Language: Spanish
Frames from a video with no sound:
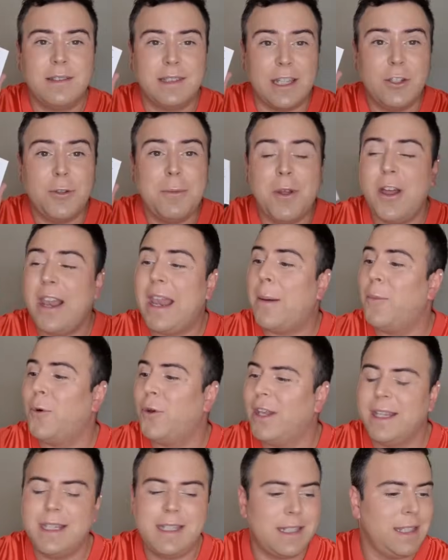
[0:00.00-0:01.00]
ha tomado la
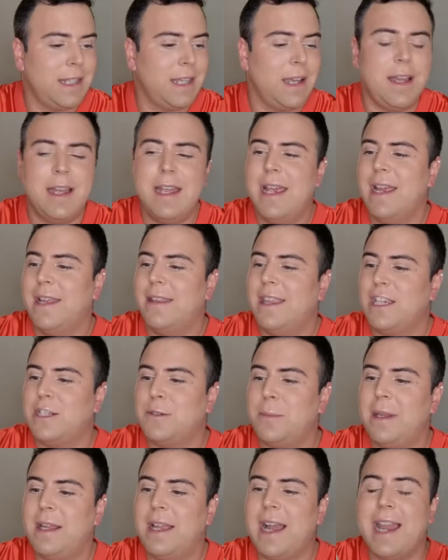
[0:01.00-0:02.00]
molestia de
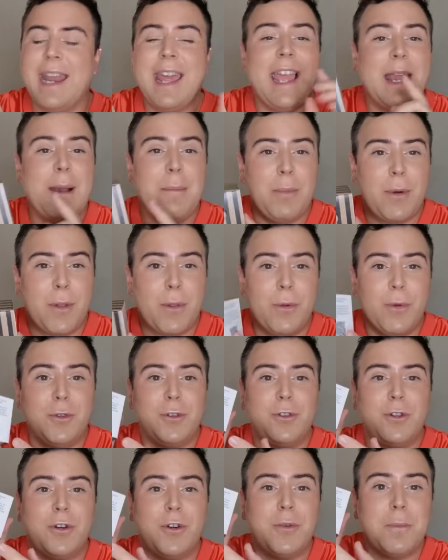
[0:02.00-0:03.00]
explicar el
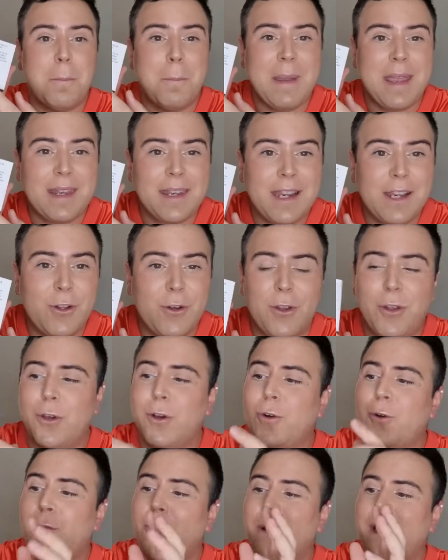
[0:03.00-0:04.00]
producto, viene el
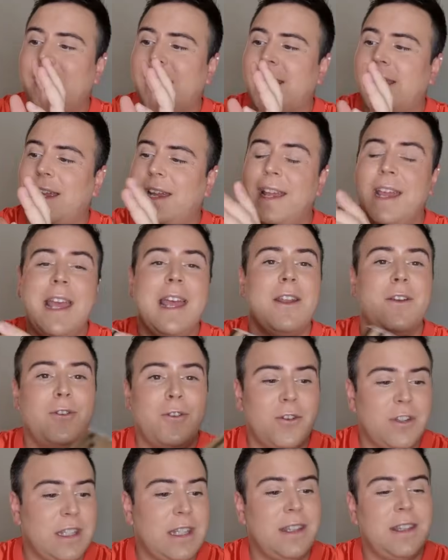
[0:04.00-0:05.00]
código QR,
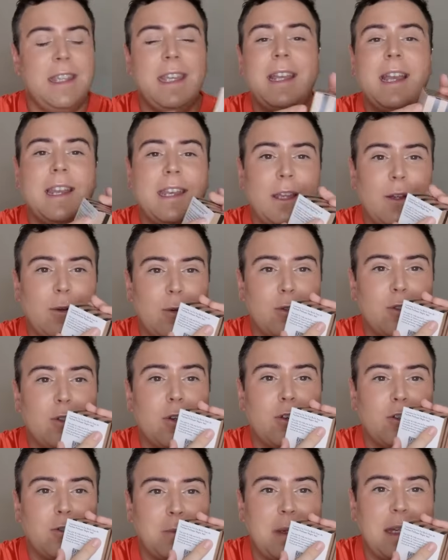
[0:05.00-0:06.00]
nos indican incluso
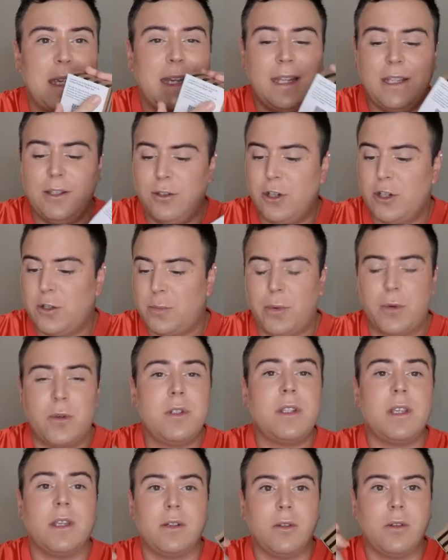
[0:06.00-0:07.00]
los mililitros por
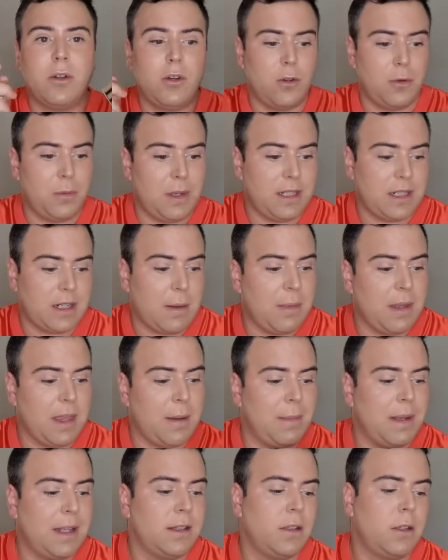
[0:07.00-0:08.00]
si no lo ves
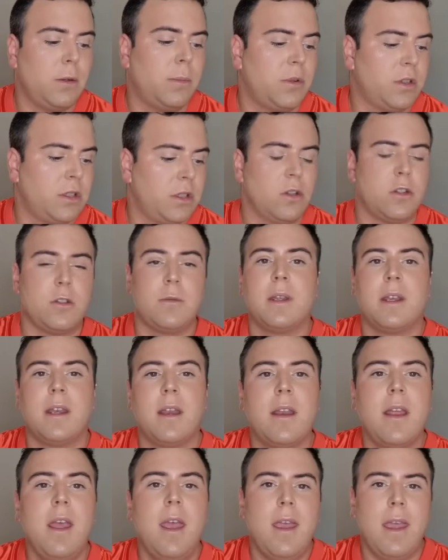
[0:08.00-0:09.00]
rápidamente o por si nos vienen
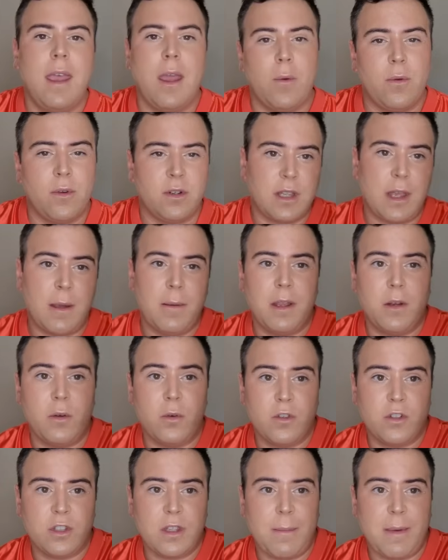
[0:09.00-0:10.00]
en unos, en
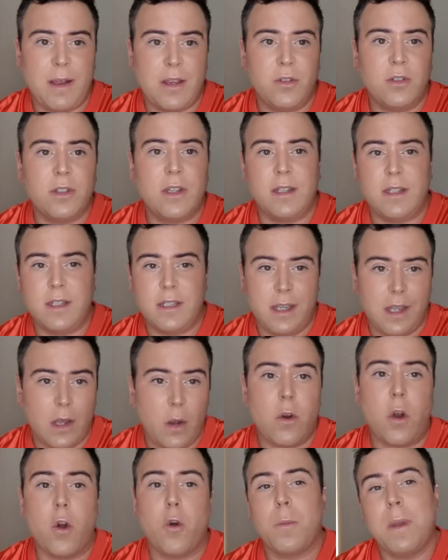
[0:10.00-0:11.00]
unos tamaños que ni siquiera
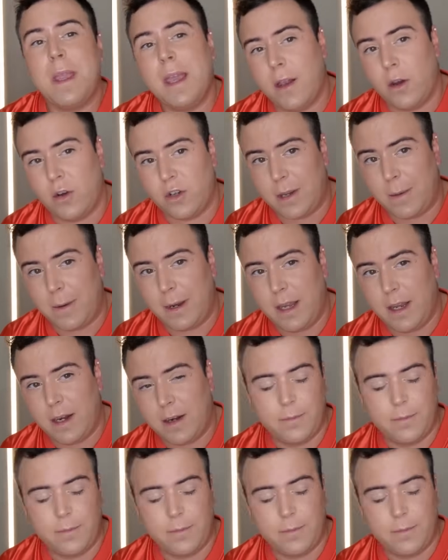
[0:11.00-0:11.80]
una hormiga lo sabe leer.